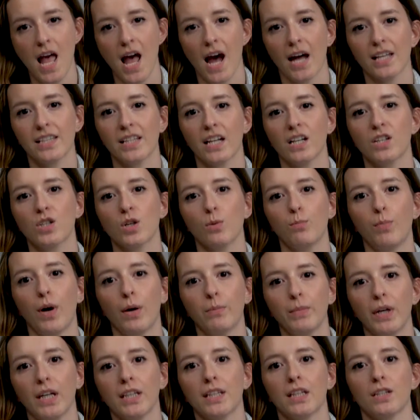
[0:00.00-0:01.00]
a także
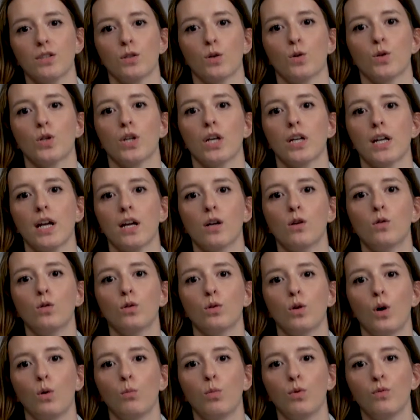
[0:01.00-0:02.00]
pamiętać o szeregu
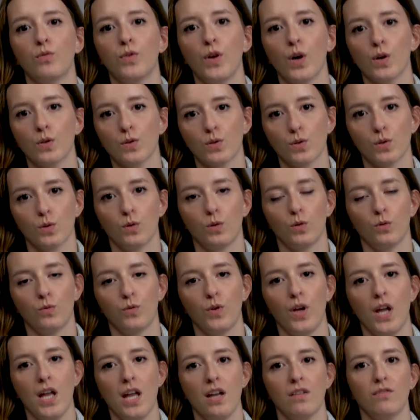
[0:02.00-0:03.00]

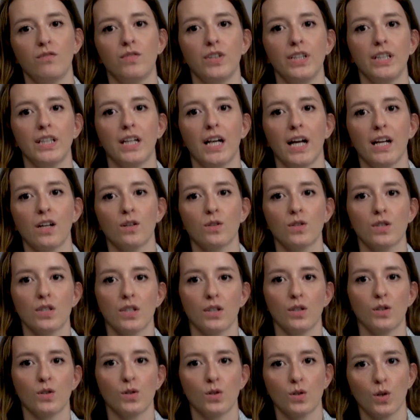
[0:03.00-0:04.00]
obowiązków
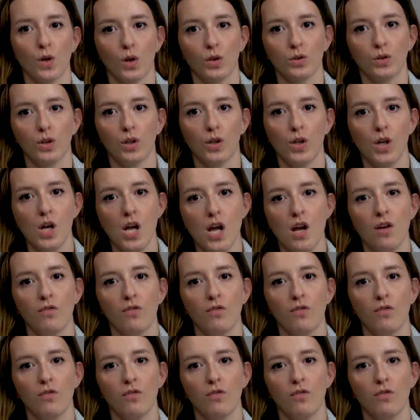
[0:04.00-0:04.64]
wynikających z RODO,